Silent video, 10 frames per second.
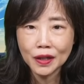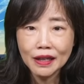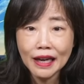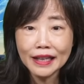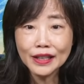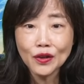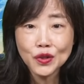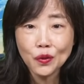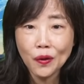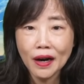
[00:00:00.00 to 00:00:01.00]
说，哎，你要
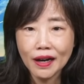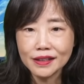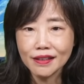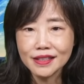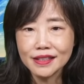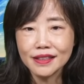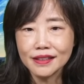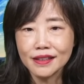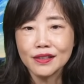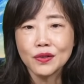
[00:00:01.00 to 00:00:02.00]
送花，你要记
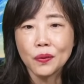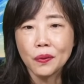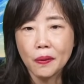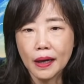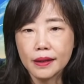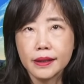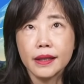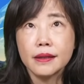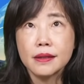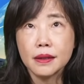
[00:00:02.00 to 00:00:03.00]
得呢送花
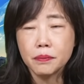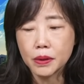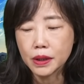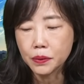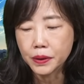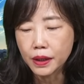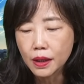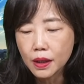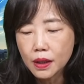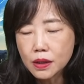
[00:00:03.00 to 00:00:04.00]
给这个彭丽媛。
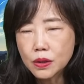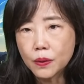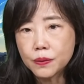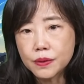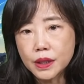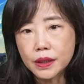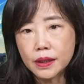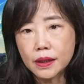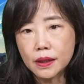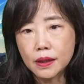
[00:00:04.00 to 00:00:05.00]
从这
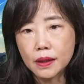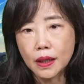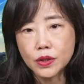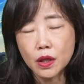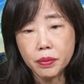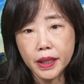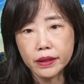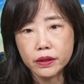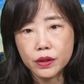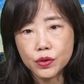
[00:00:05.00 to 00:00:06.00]
个呃老照
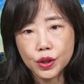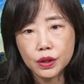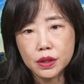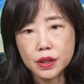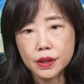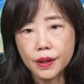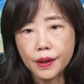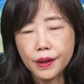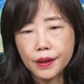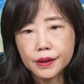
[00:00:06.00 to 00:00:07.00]
片、车子
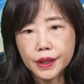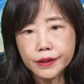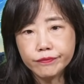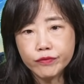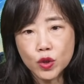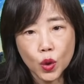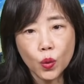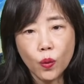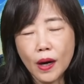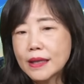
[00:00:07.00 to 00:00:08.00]
跟
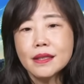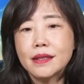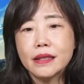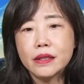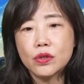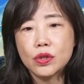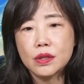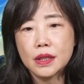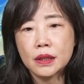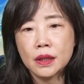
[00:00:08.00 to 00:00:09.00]
送花这三件
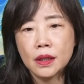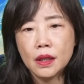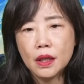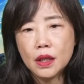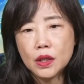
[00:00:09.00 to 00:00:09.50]
事情呢，